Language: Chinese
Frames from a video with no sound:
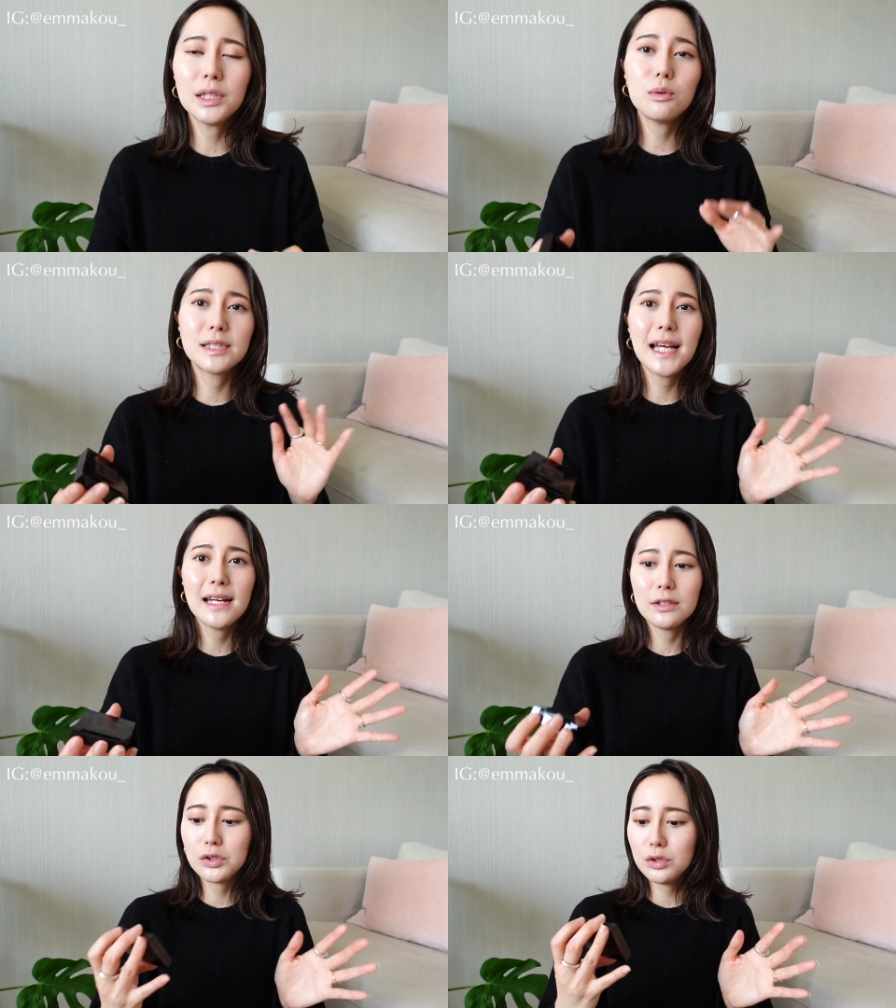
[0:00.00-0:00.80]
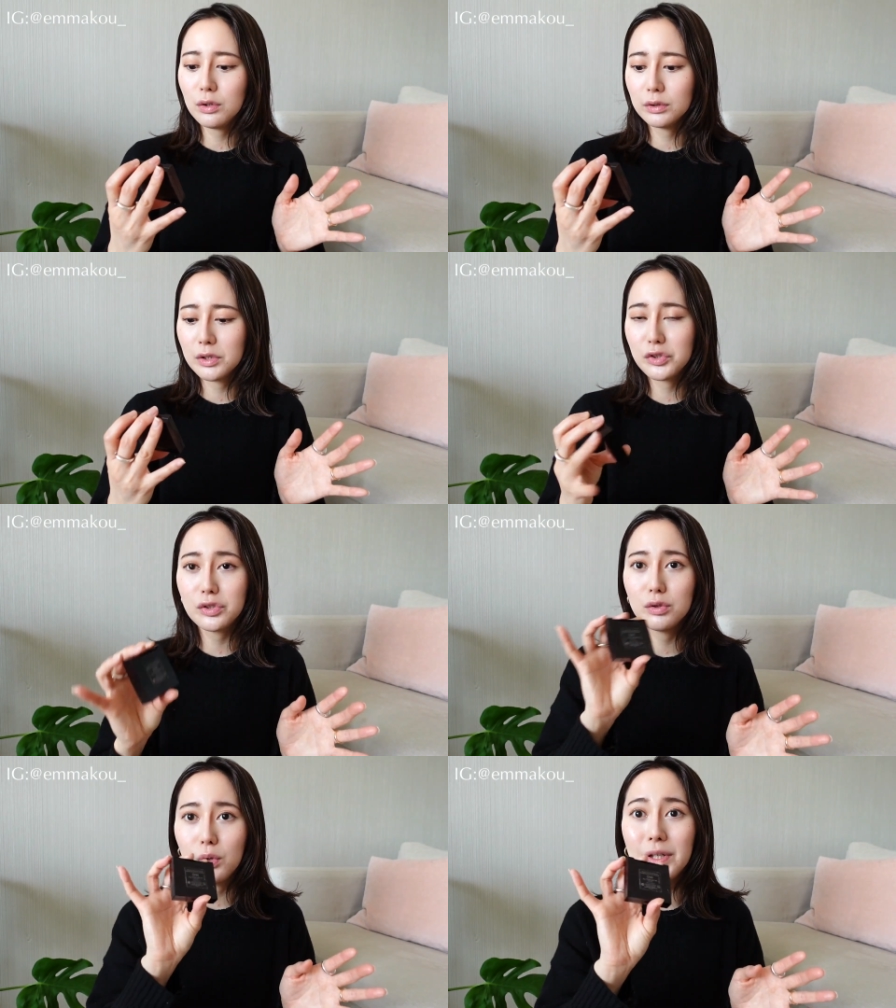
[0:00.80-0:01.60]
那我现在试用的
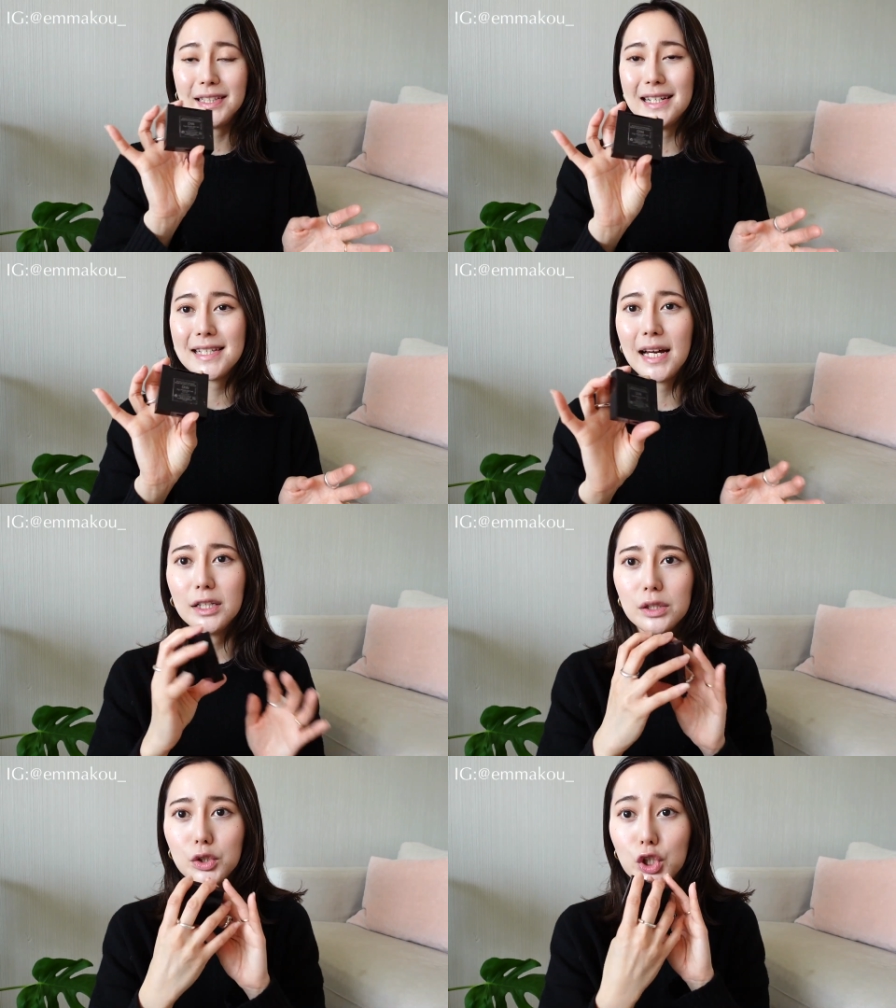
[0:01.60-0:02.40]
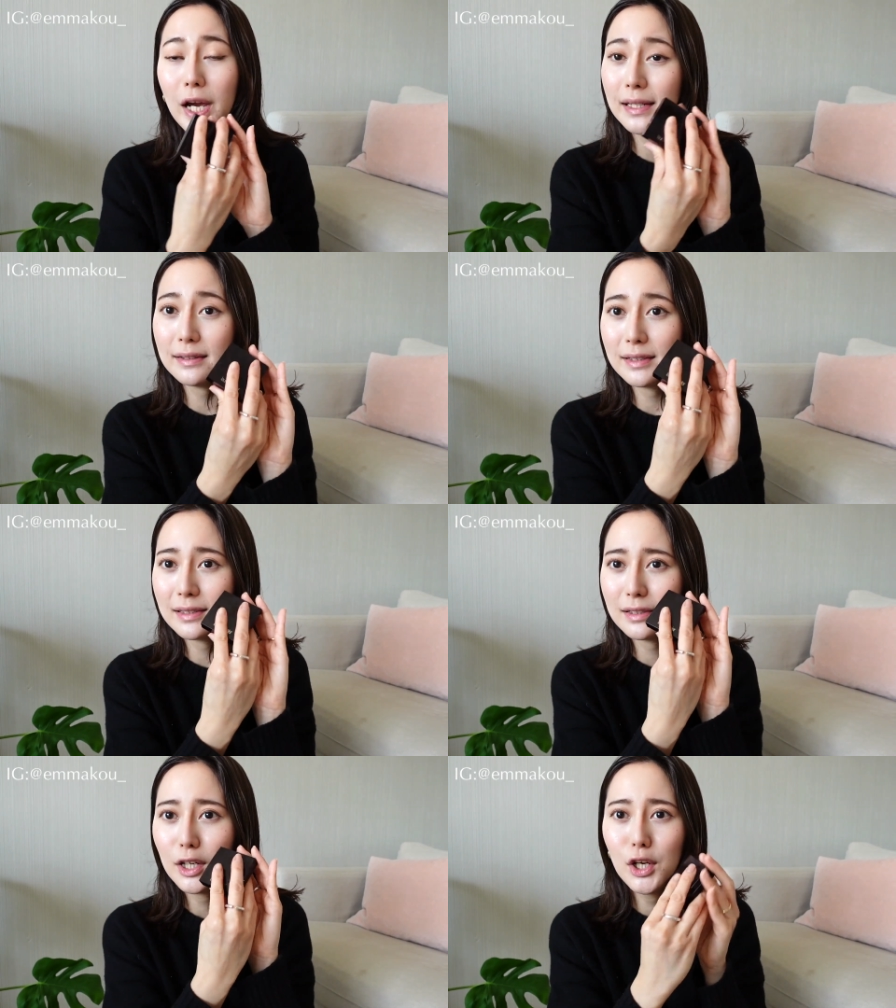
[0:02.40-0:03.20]
是我会叠擦那个 chai 的那
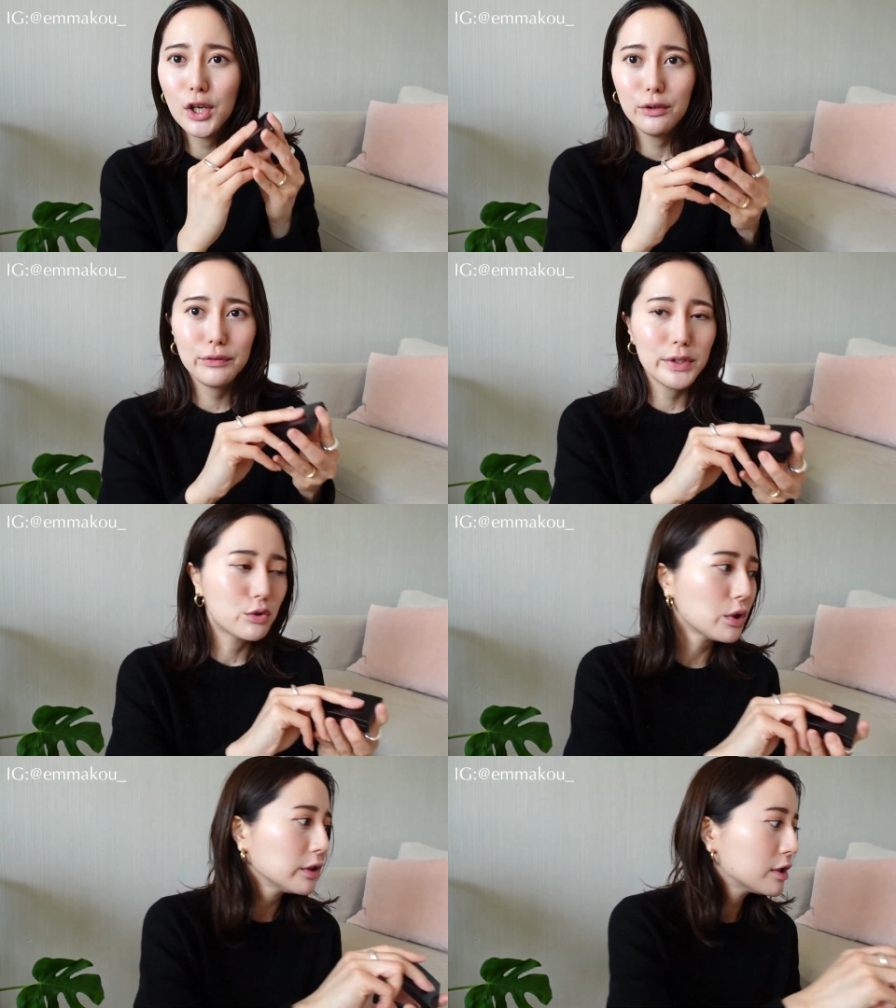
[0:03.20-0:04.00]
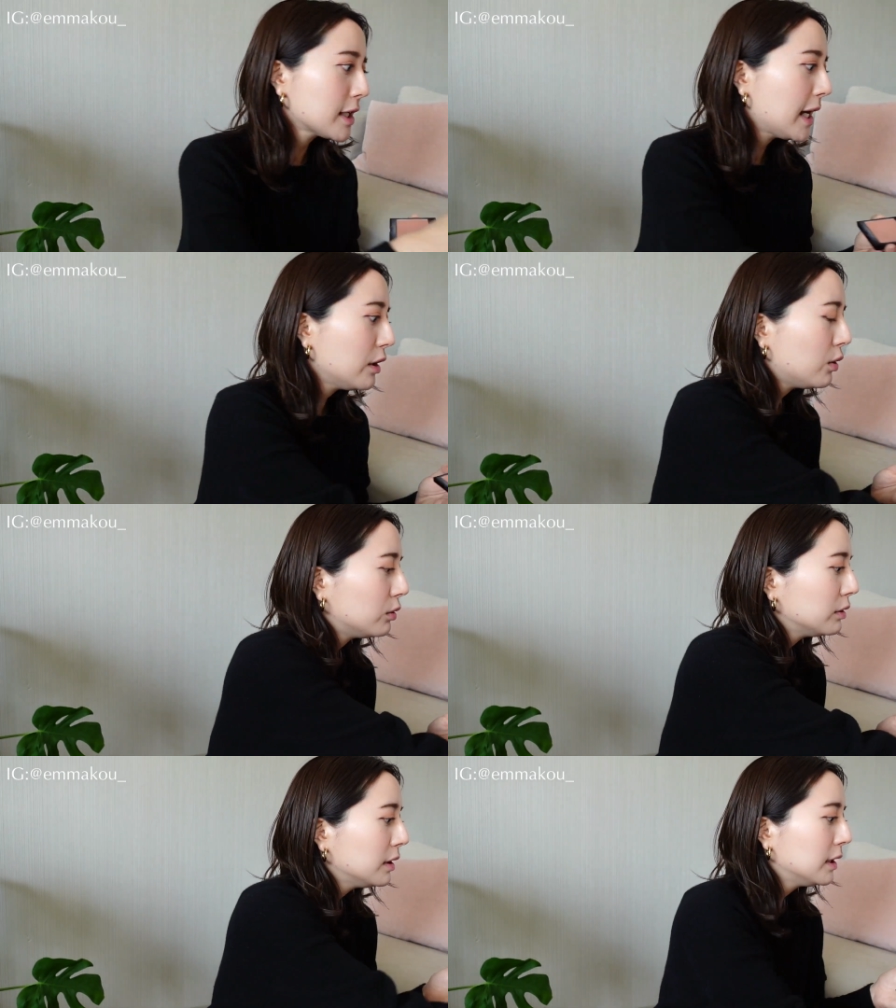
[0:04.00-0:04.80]
个粉状的腮红。